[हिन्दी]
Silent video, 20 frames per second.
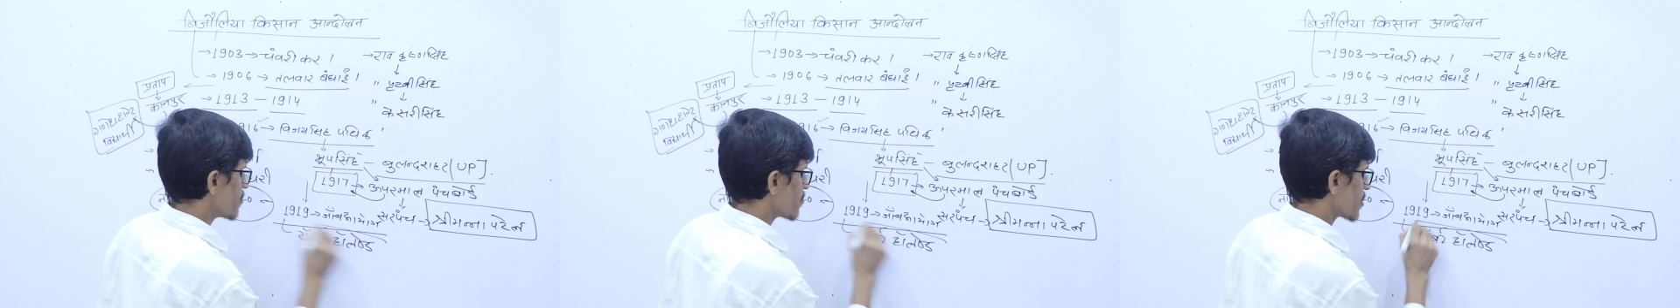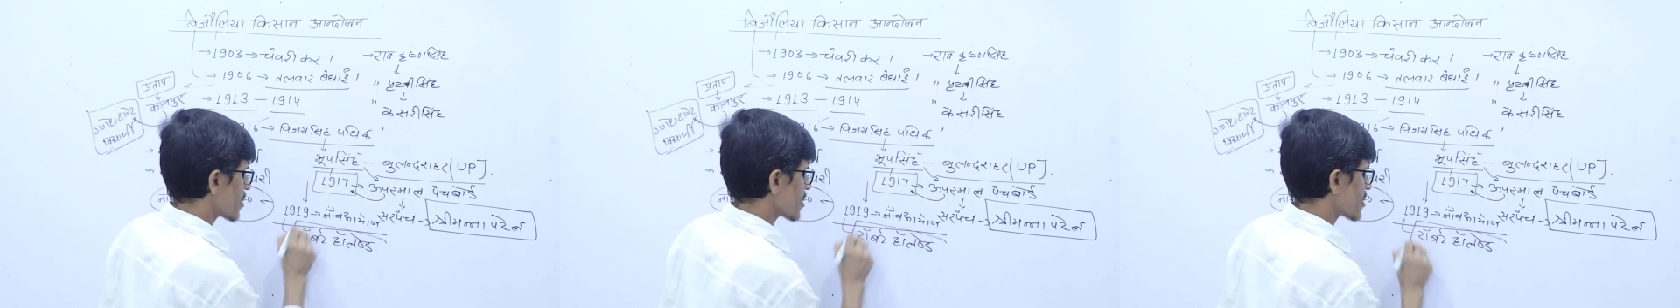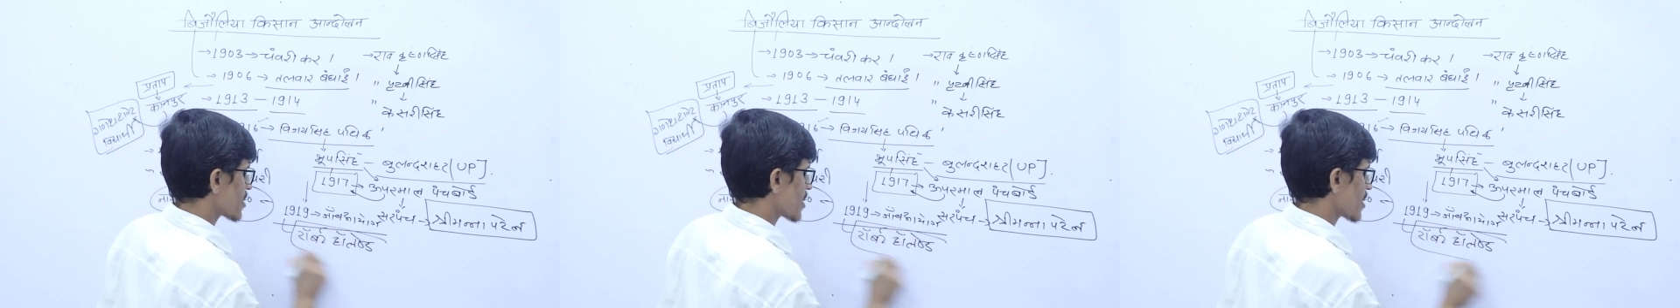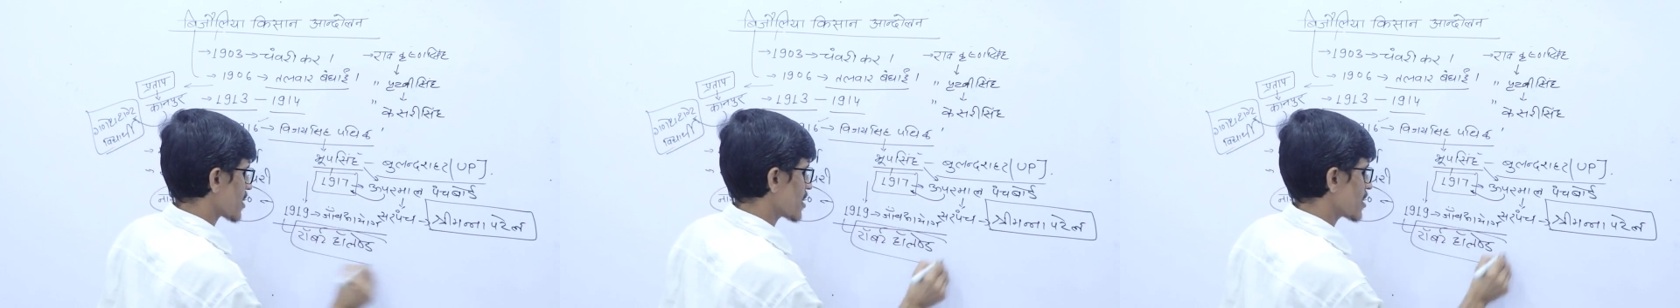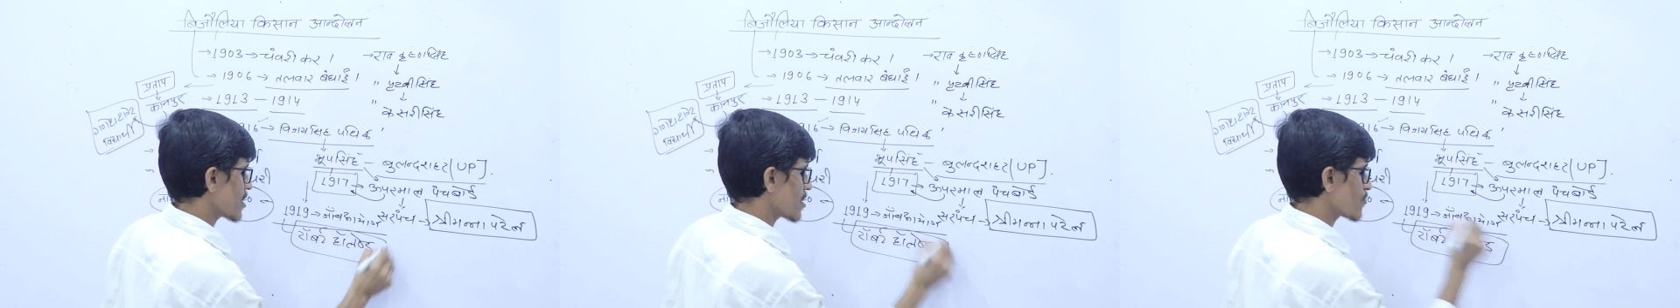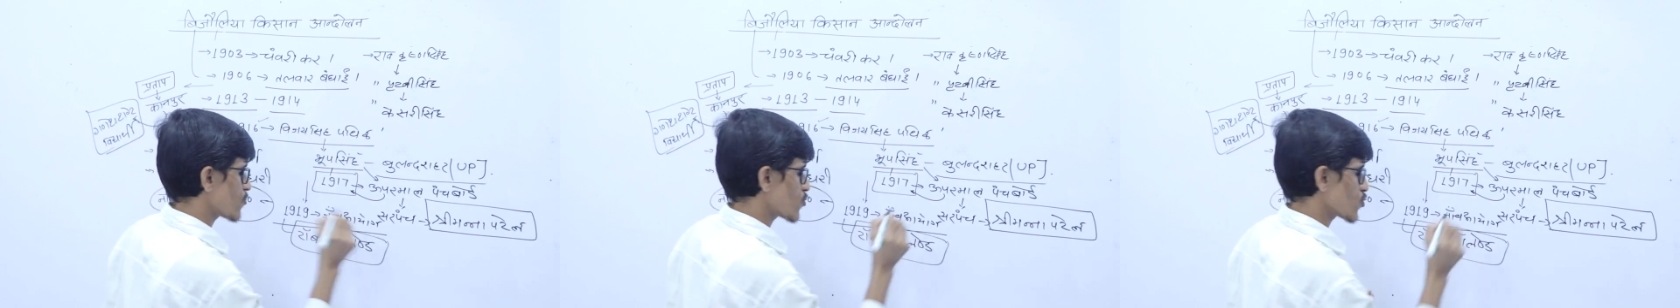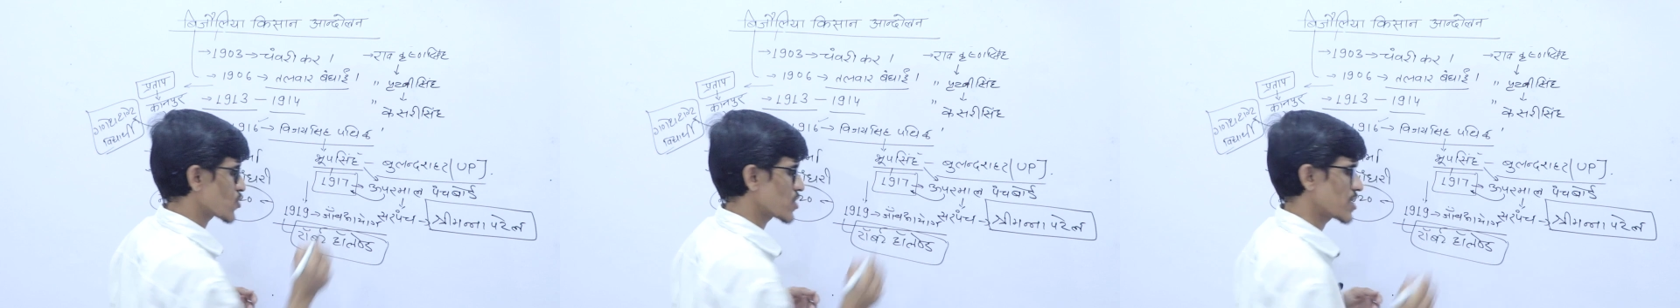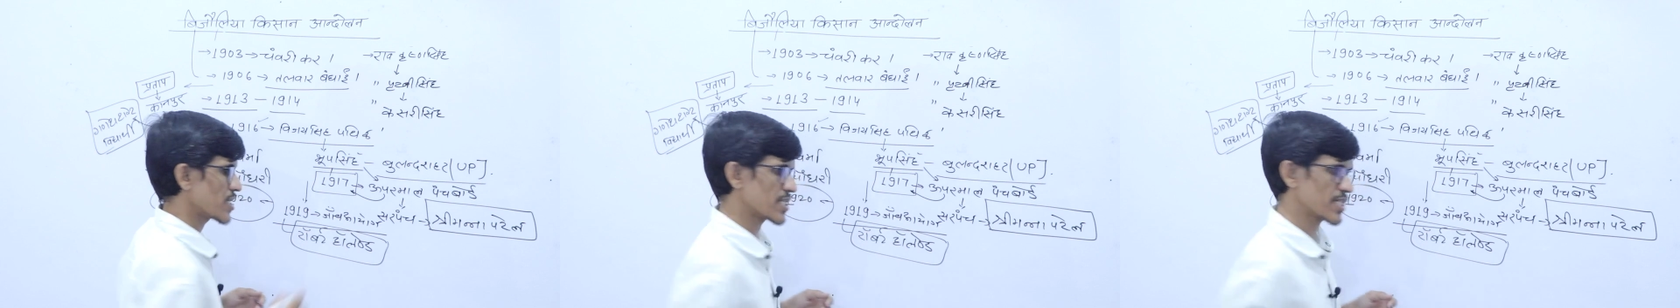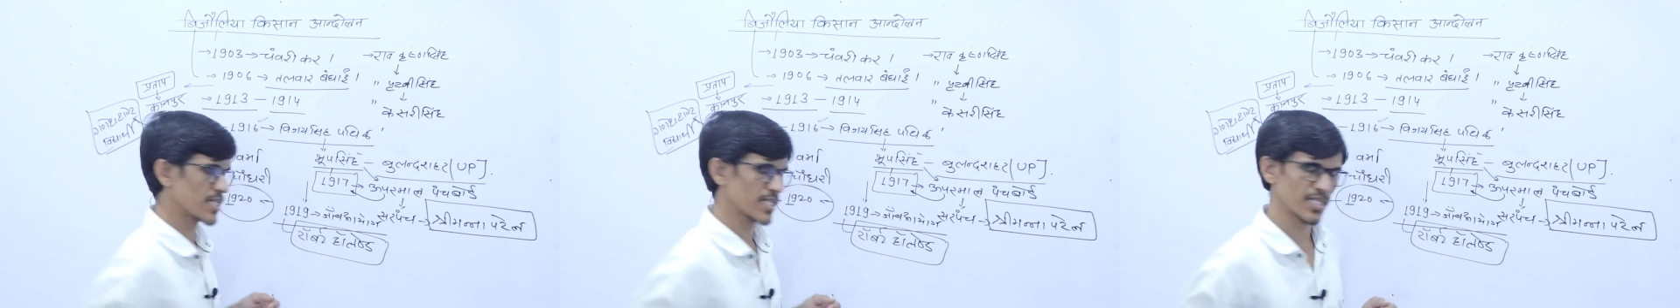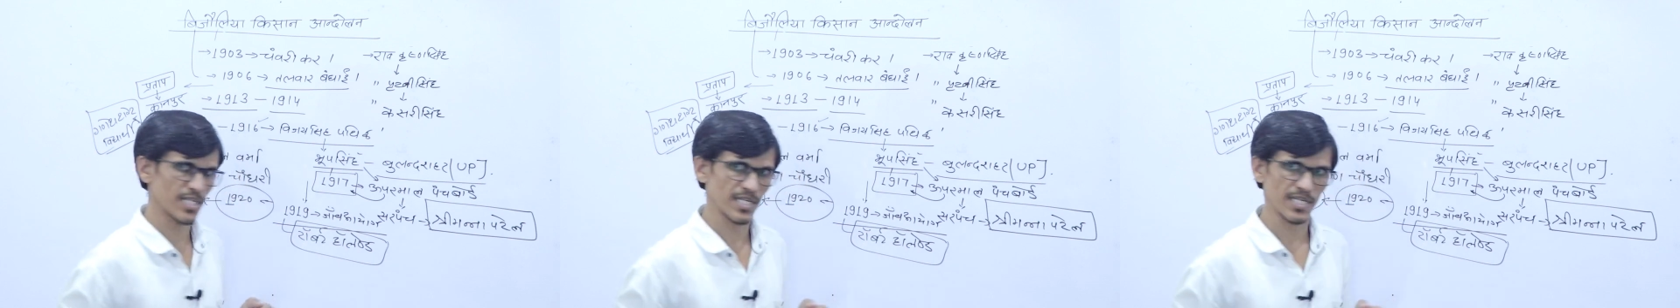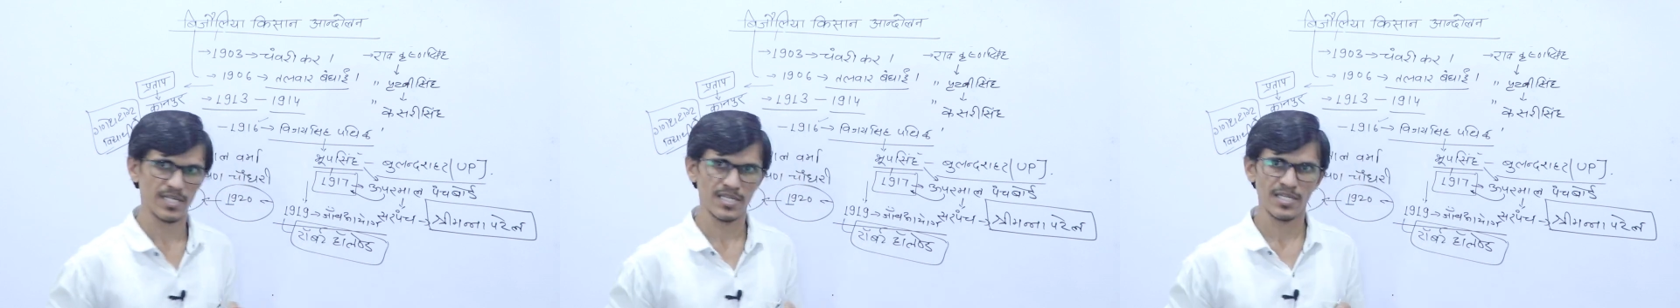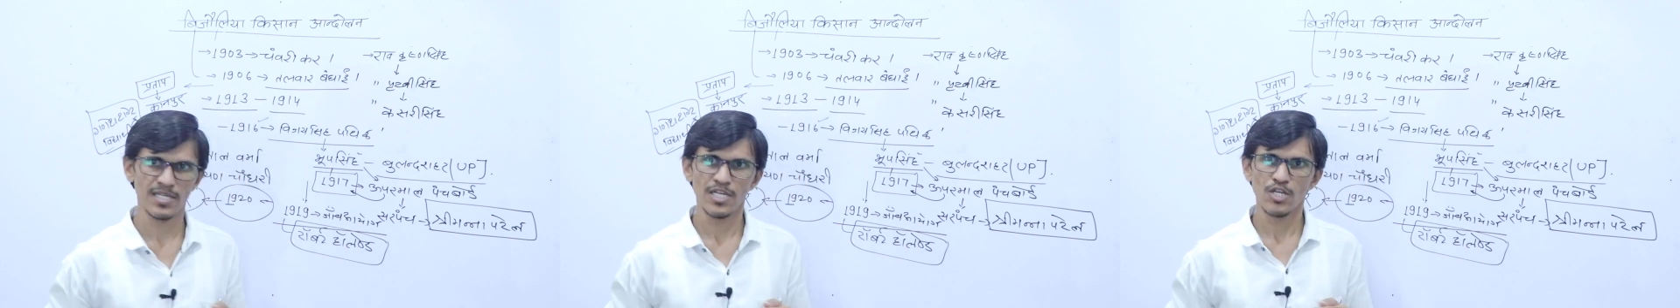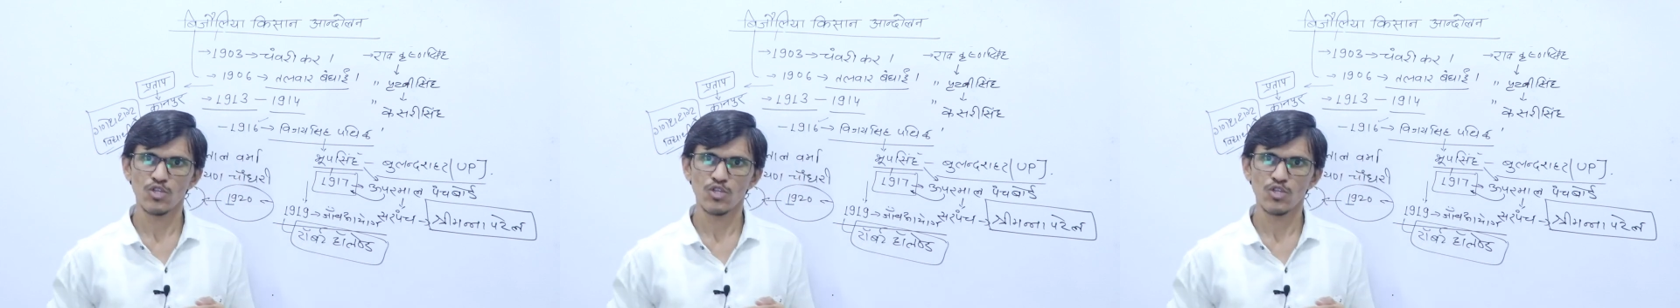परीक्षा के अंदर पूछ लिया जाता है